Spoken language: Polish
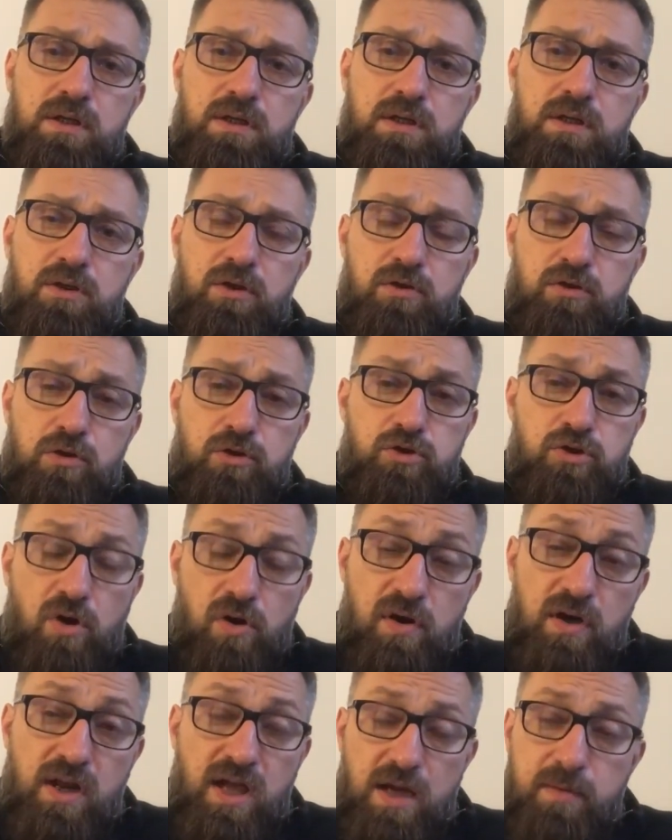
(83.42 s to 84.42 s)
no to
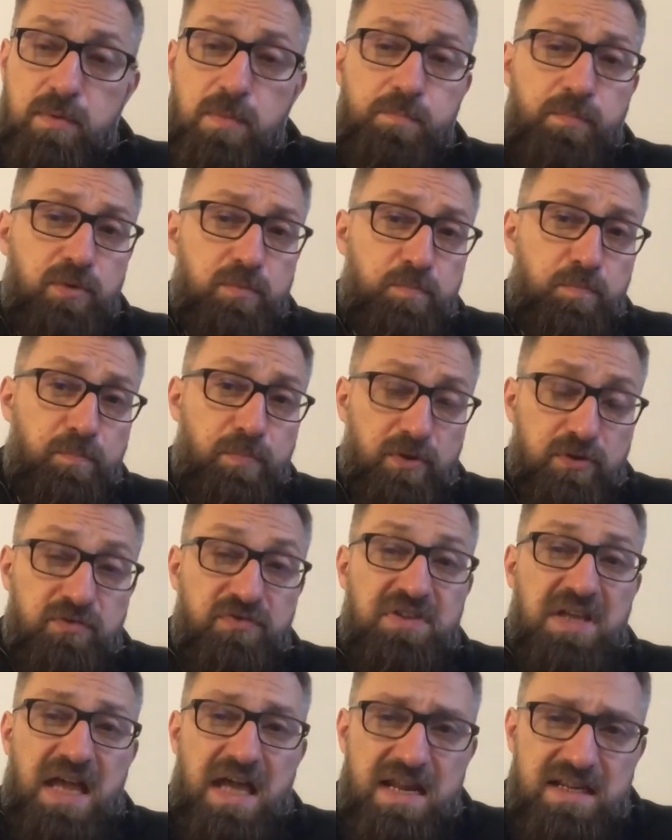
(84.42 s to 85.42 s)
ciągle jakby
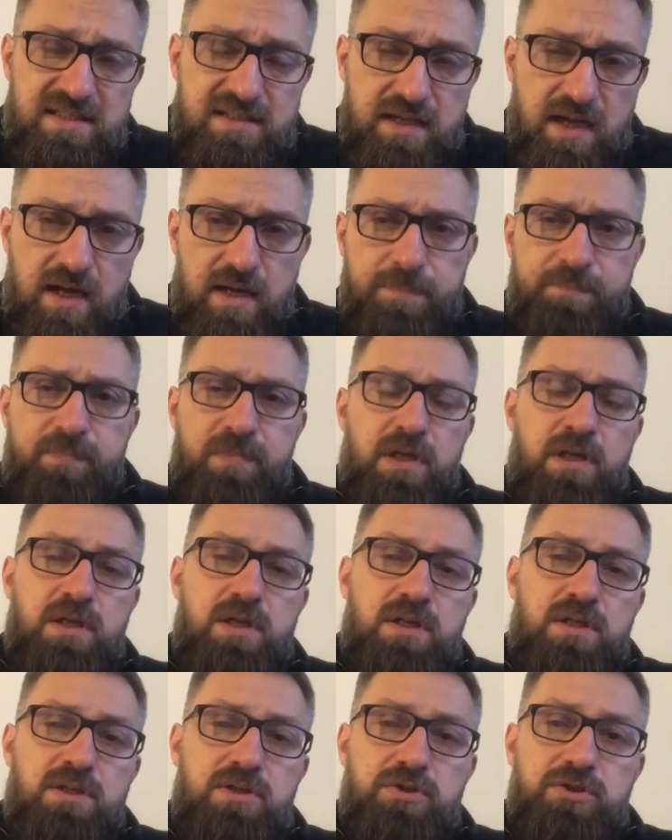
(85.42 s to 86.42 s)
potwierdza,
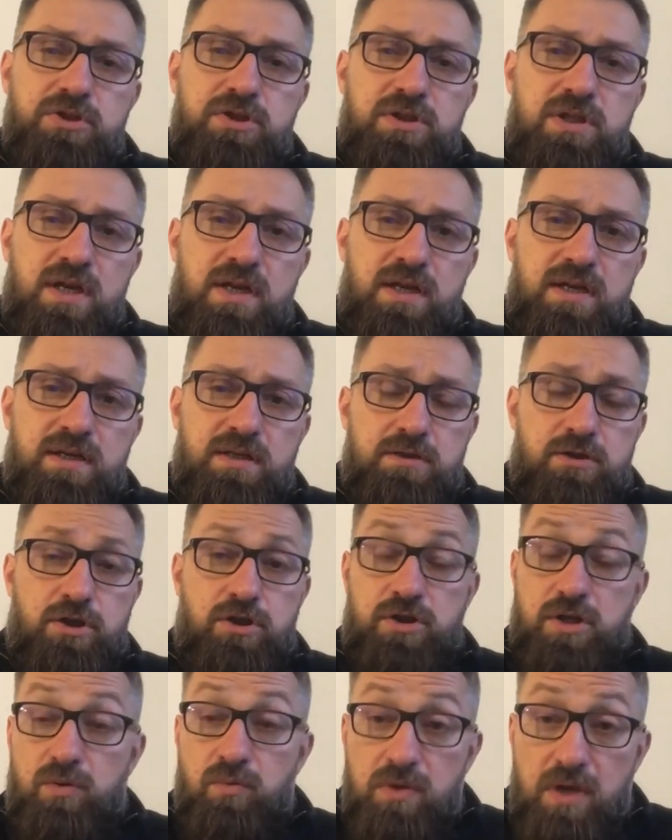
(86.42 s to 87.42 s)
że, że
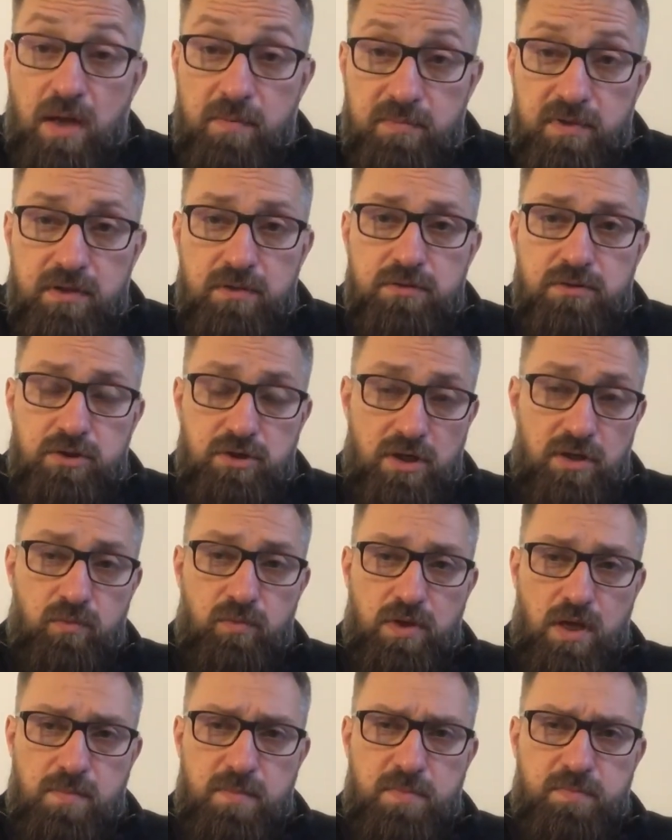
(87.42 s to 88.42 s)
szanujemy,
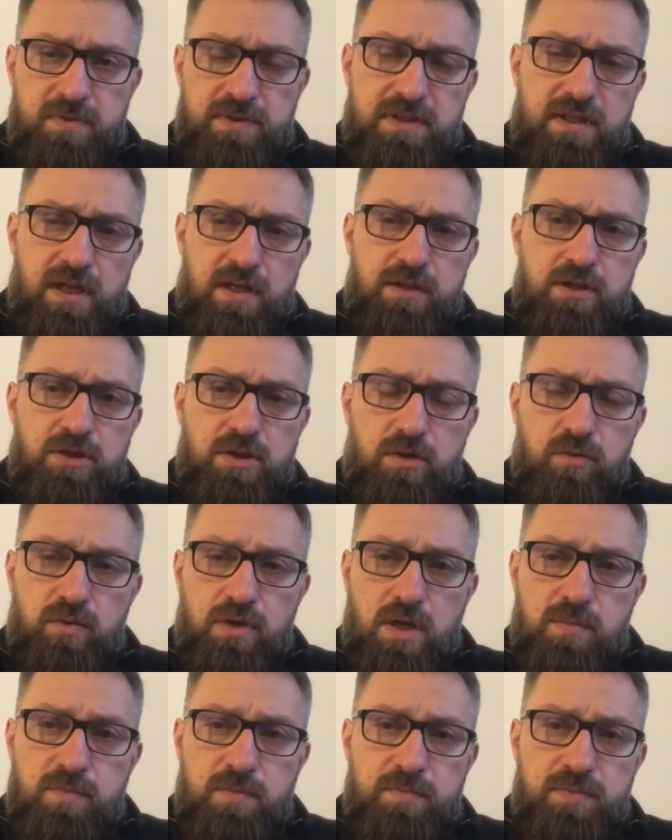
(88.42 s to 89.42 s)
szanujemy poznanie,
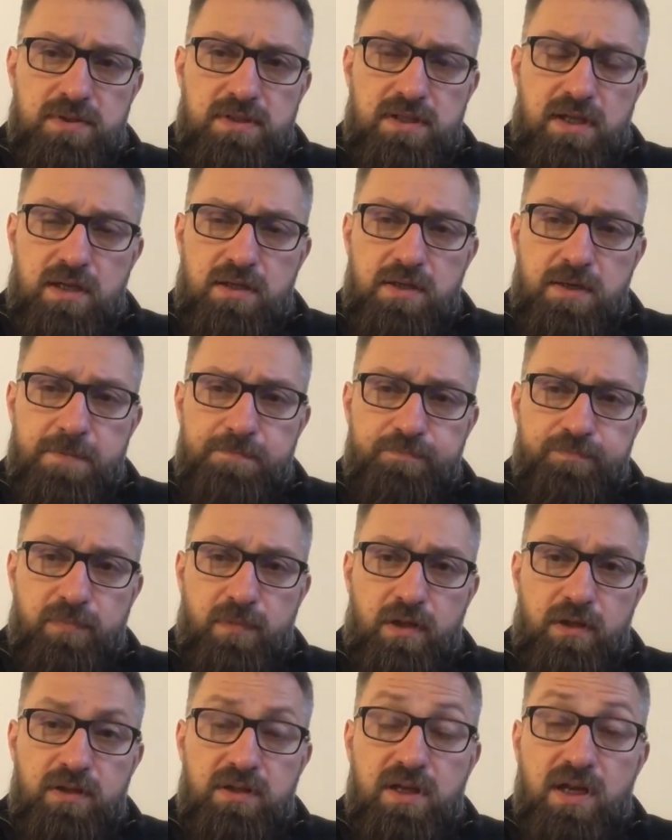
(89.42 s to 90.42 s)
szanujemy poznanie
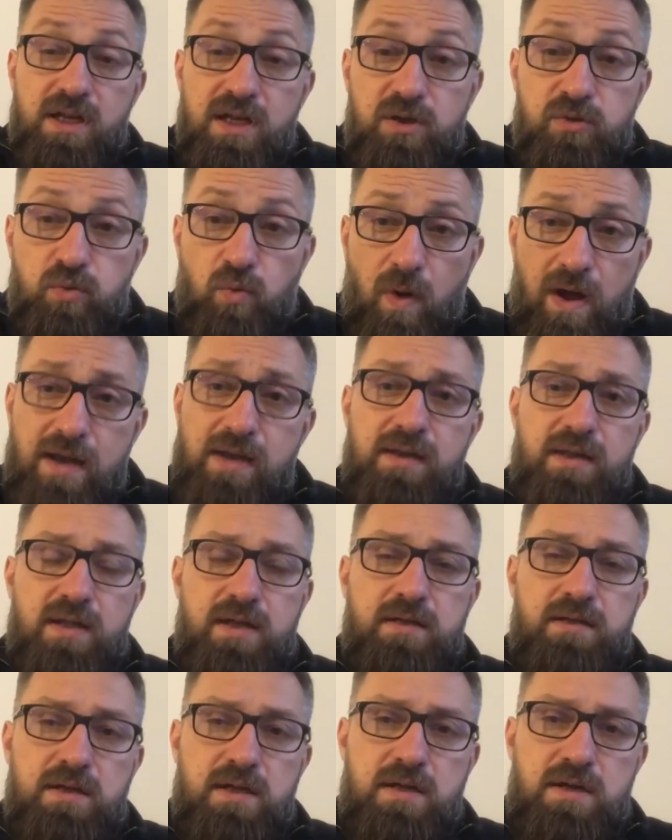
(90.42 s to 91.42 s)

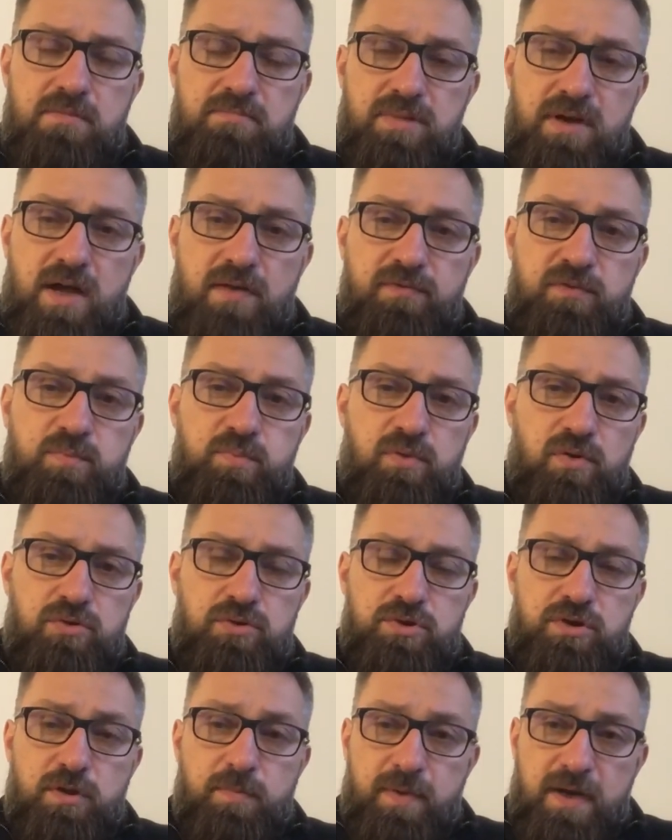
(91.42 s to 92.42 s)
intelektualne prawd
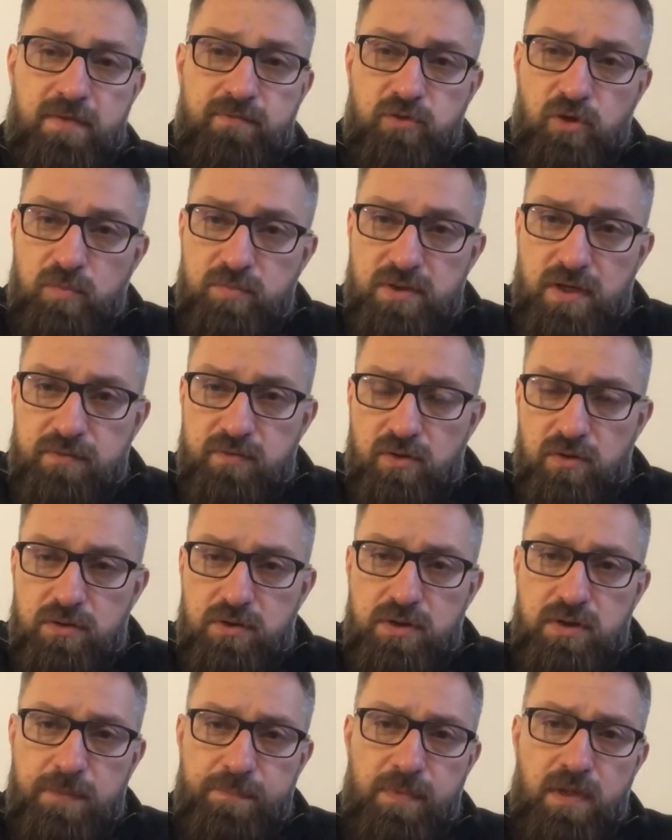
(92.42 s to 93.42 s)
Bożych, prawd
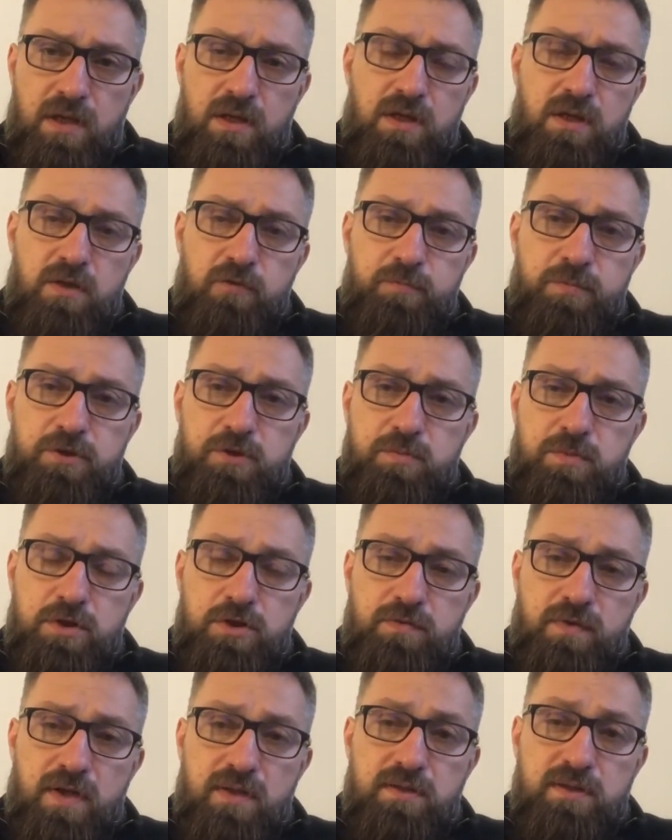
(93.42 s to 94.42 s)
objawionych w Piśmie
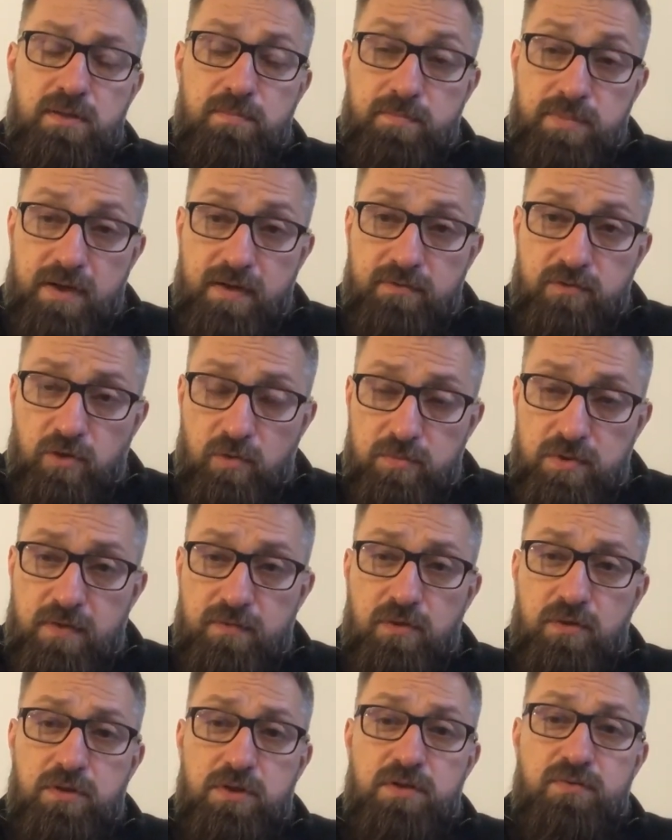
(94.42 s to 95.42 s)
Świętym, prawd
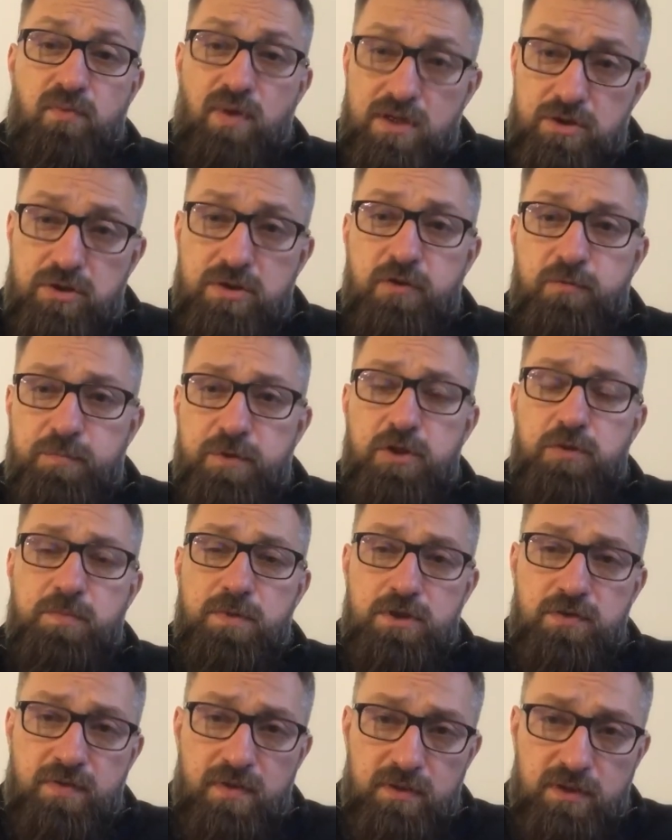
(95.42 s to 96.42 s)
objawionych właśnie w Piśmie
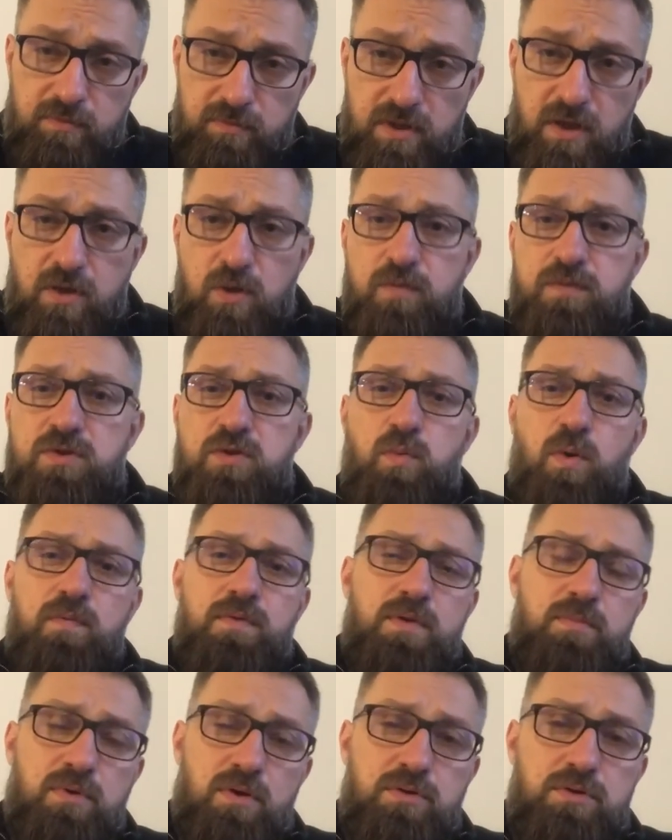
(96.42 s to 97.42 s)
Świętym jako w
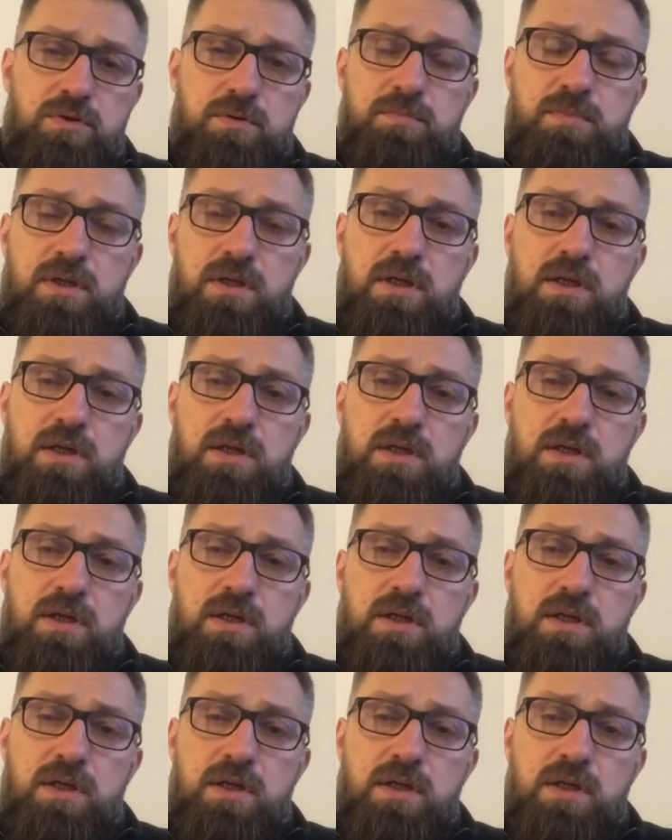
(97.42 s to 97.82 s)
Słowie Bożym.